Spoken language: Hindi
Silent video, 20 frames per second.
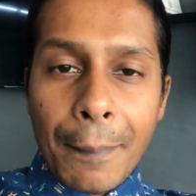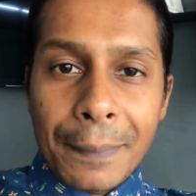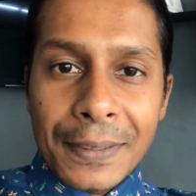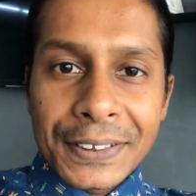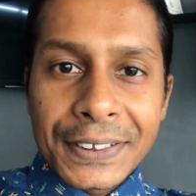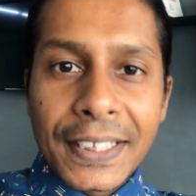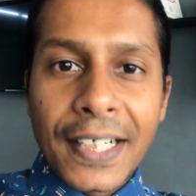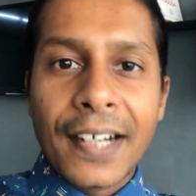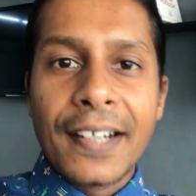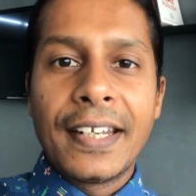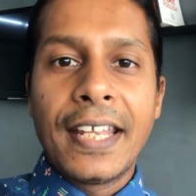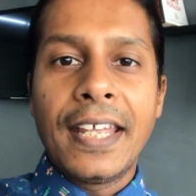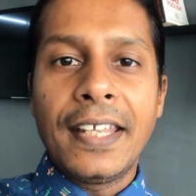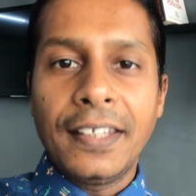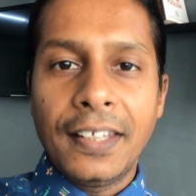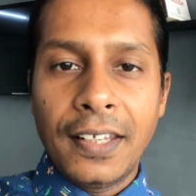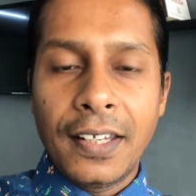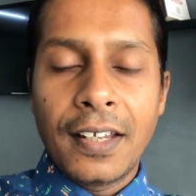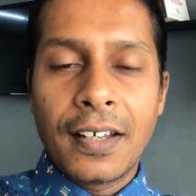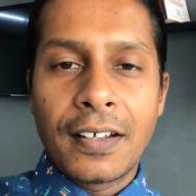वापस करने
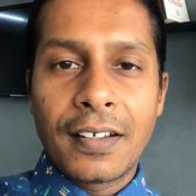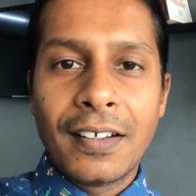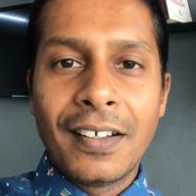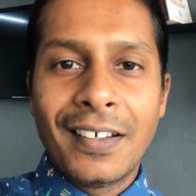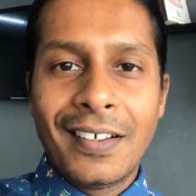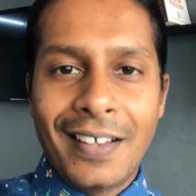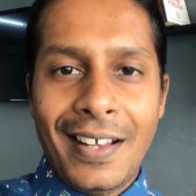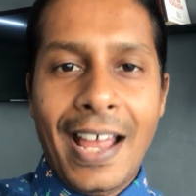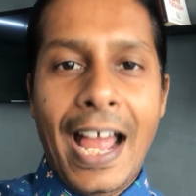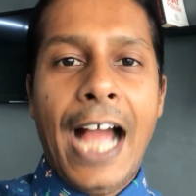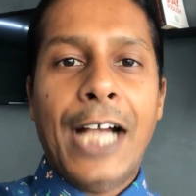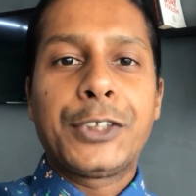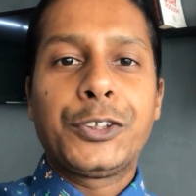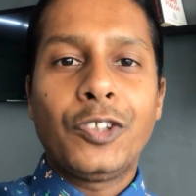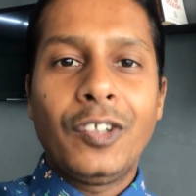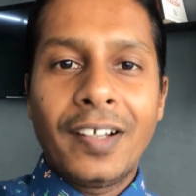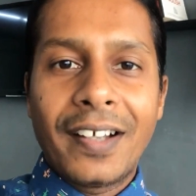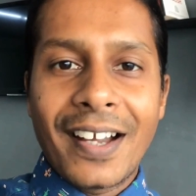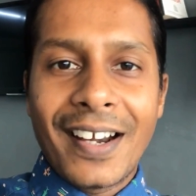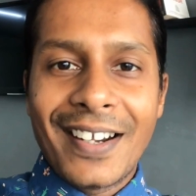ही नहीं है
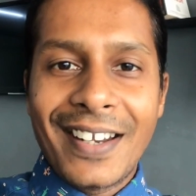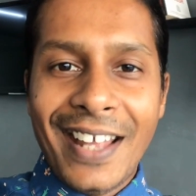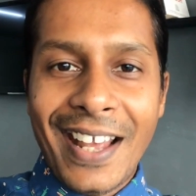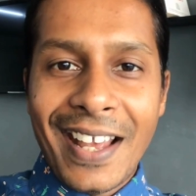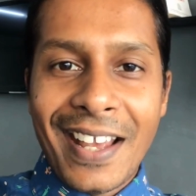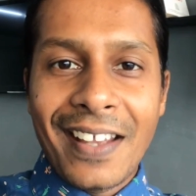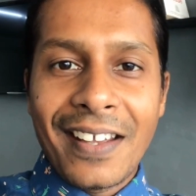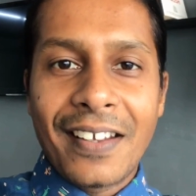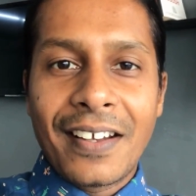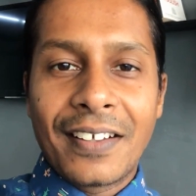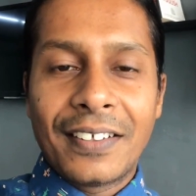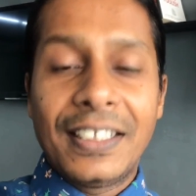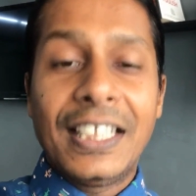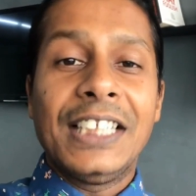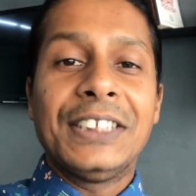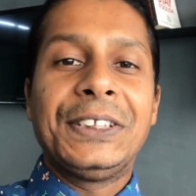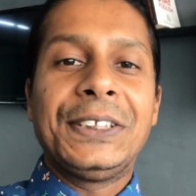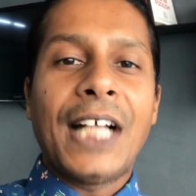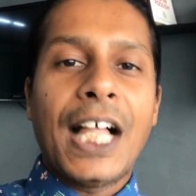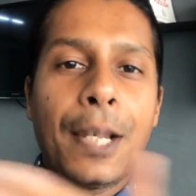एक्चुअली करने हैं
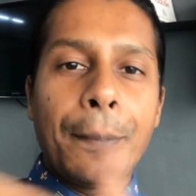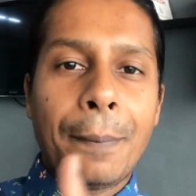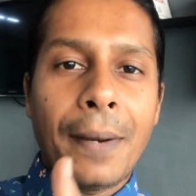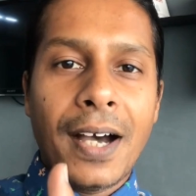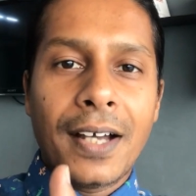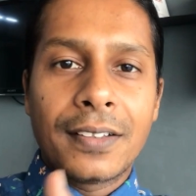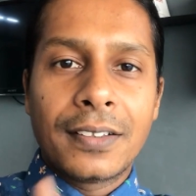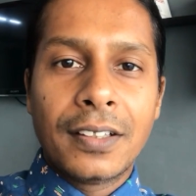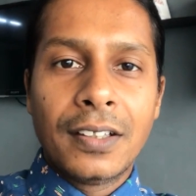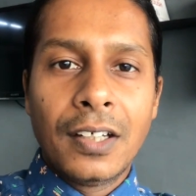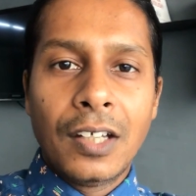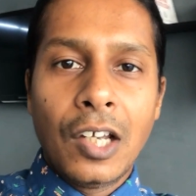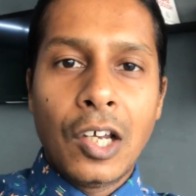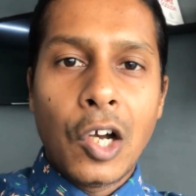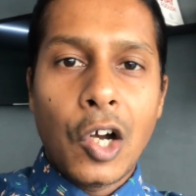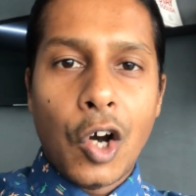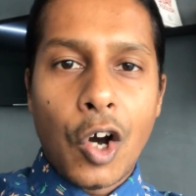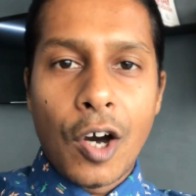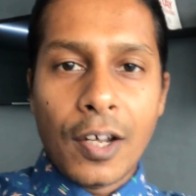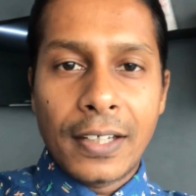दस साल बाद
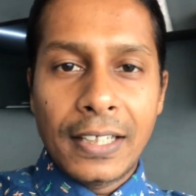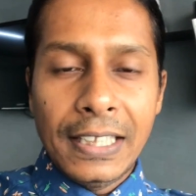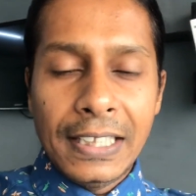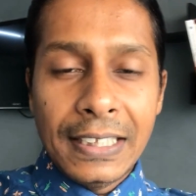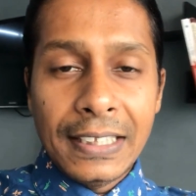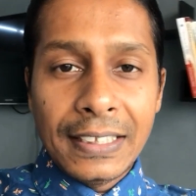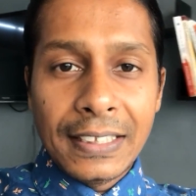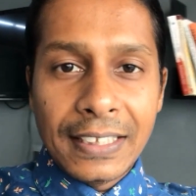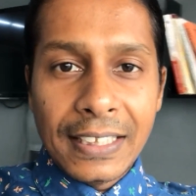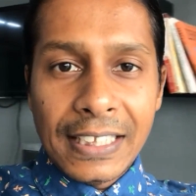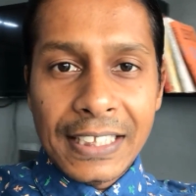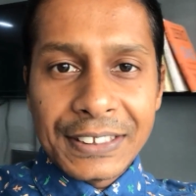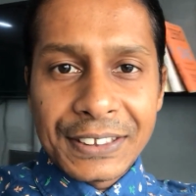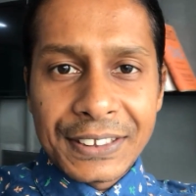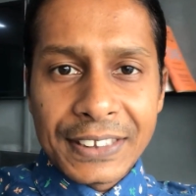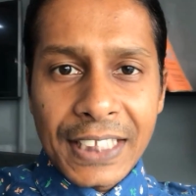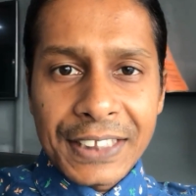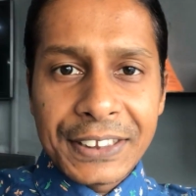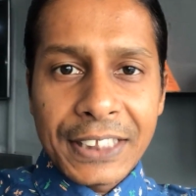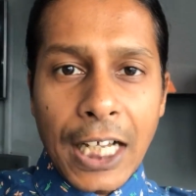और इन
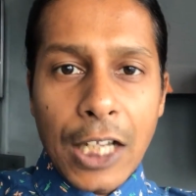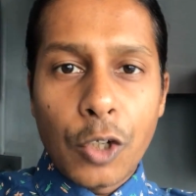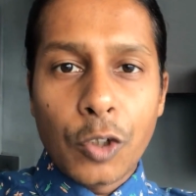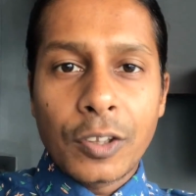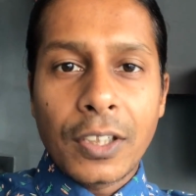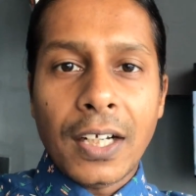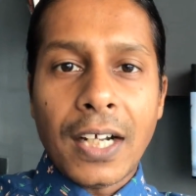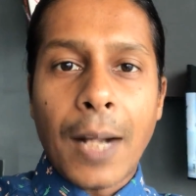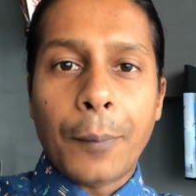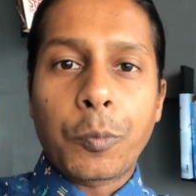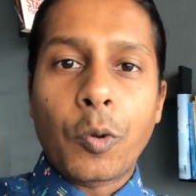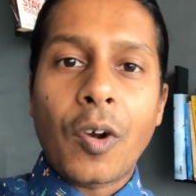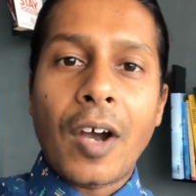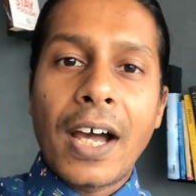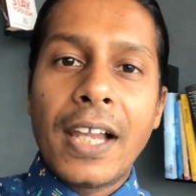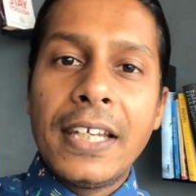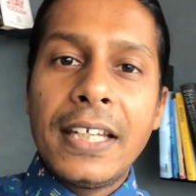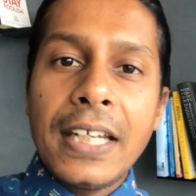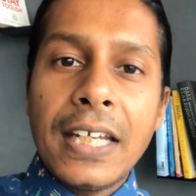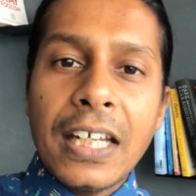इस दस सालों तक आपको
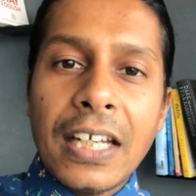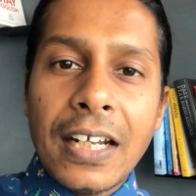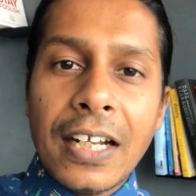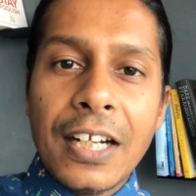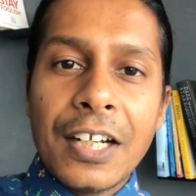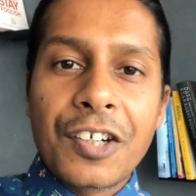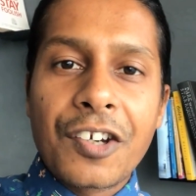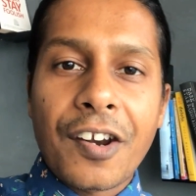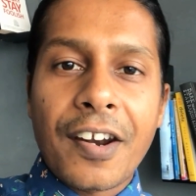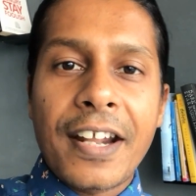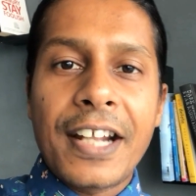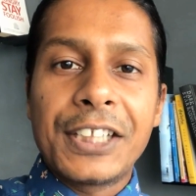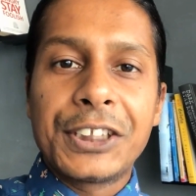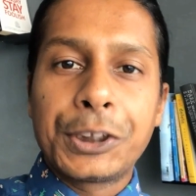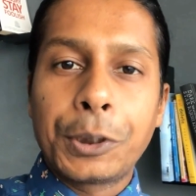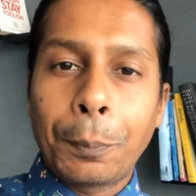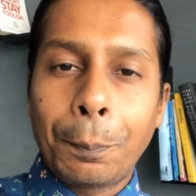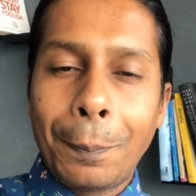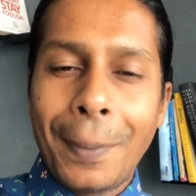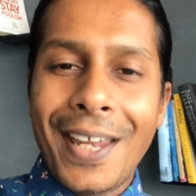खाली
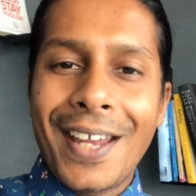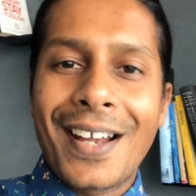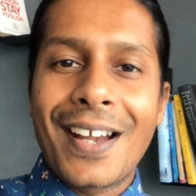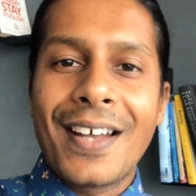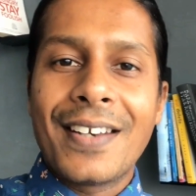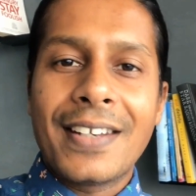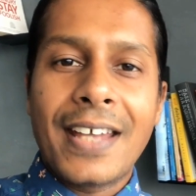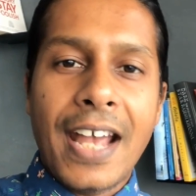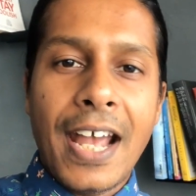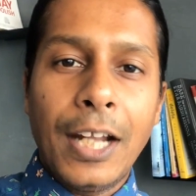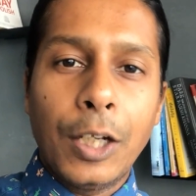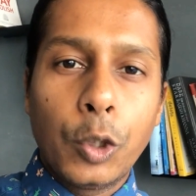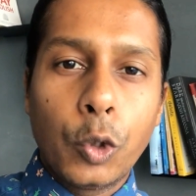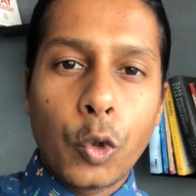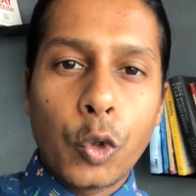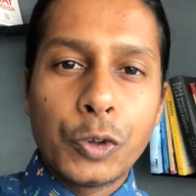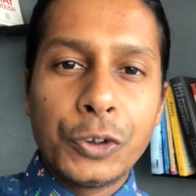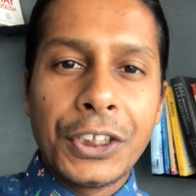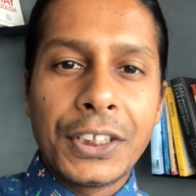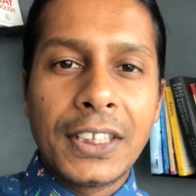इंटरेस्ट पे करना है
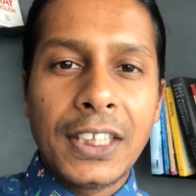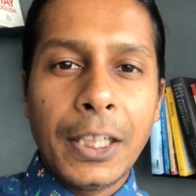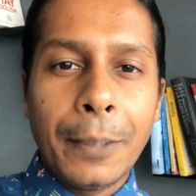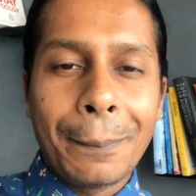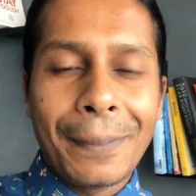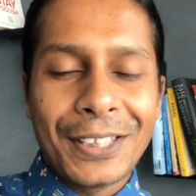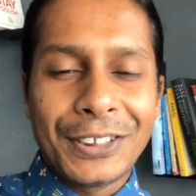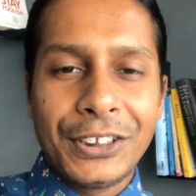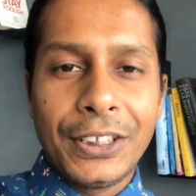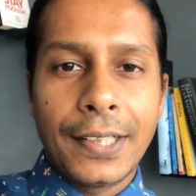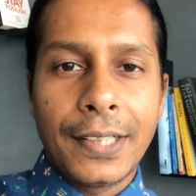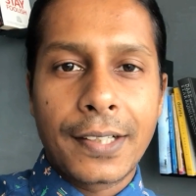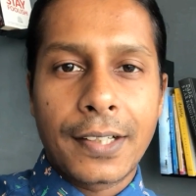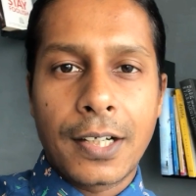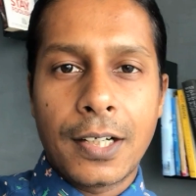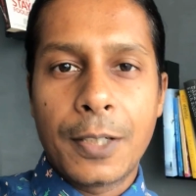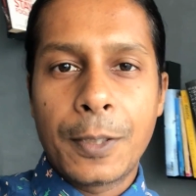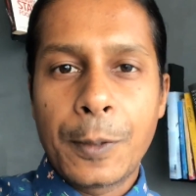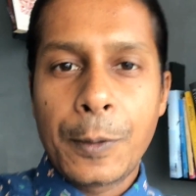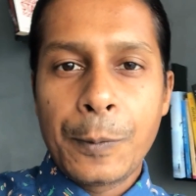दो से तीन परसेंट
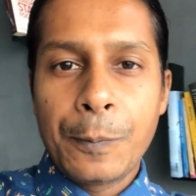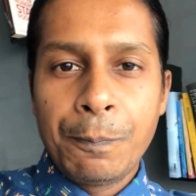का